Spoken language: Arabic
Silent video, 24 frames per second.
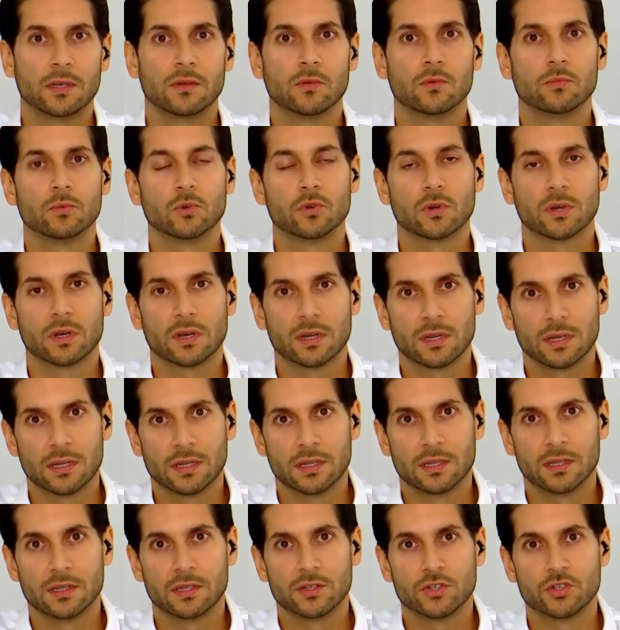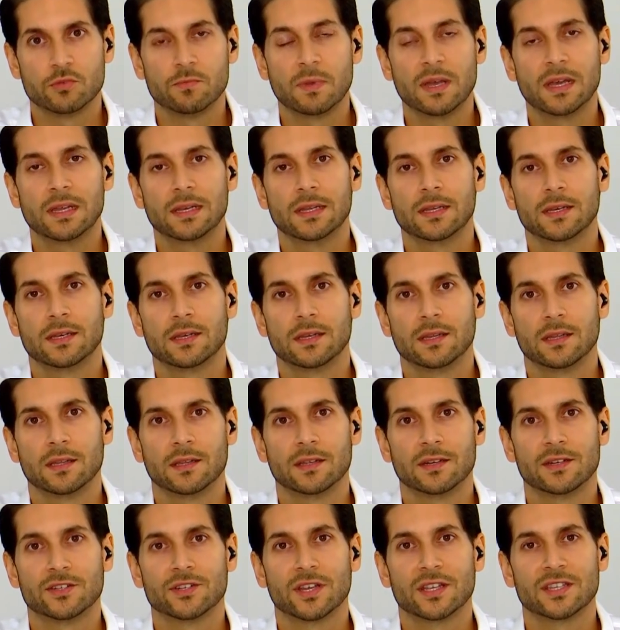الامور آه، اجمالا
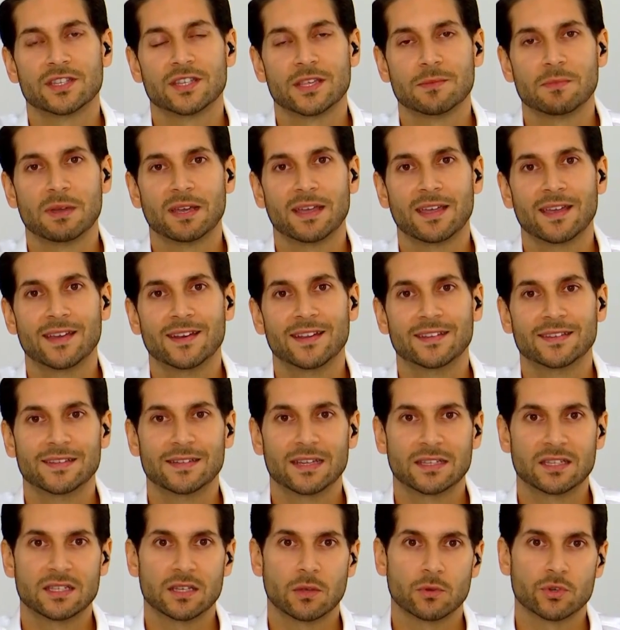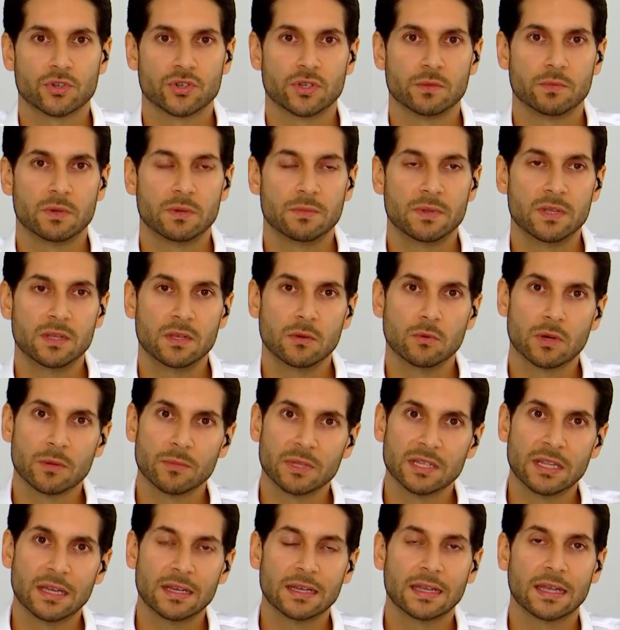آه، رجعت زي ما كانت عندنا 29%
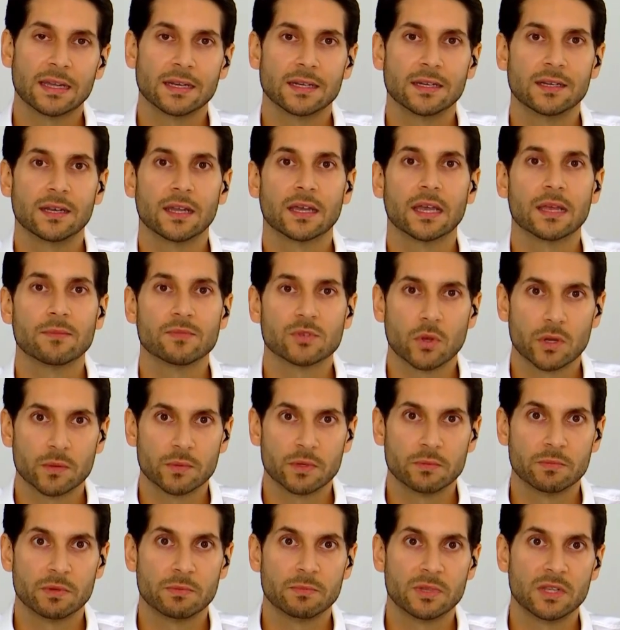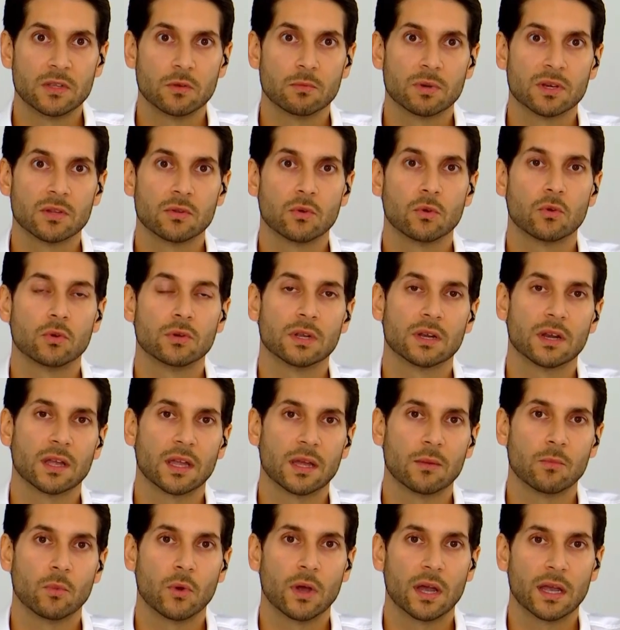ورمضان كان عندنا 45% وبرضه كنا
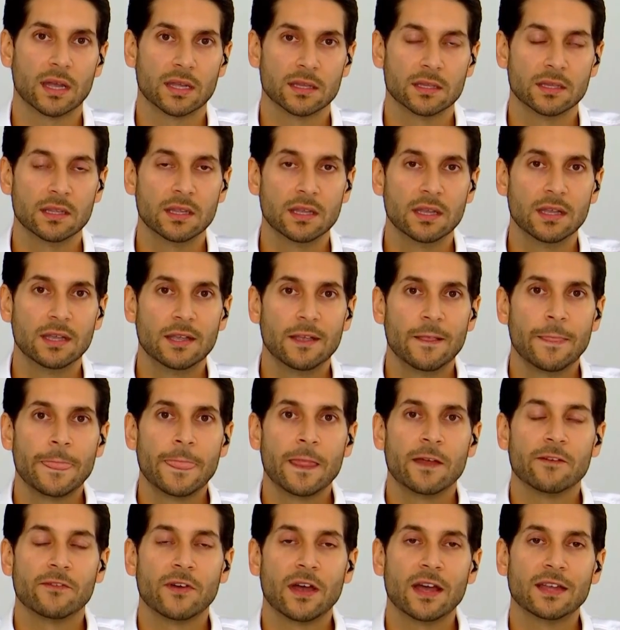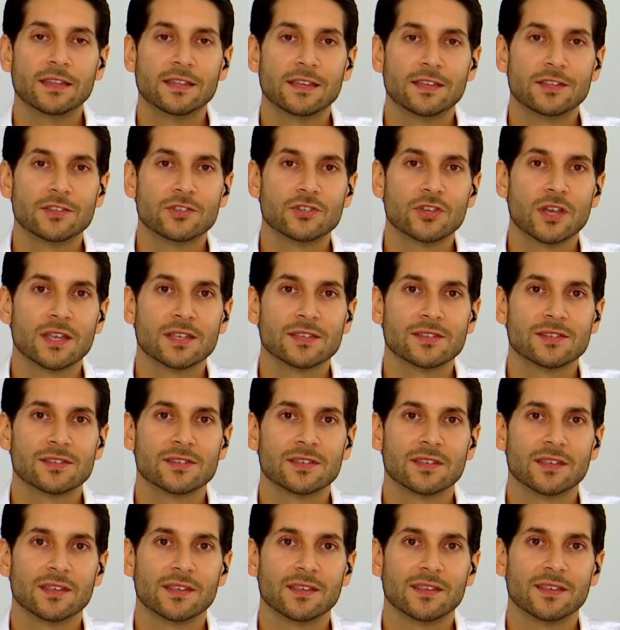رقم واحد فهذا انجاز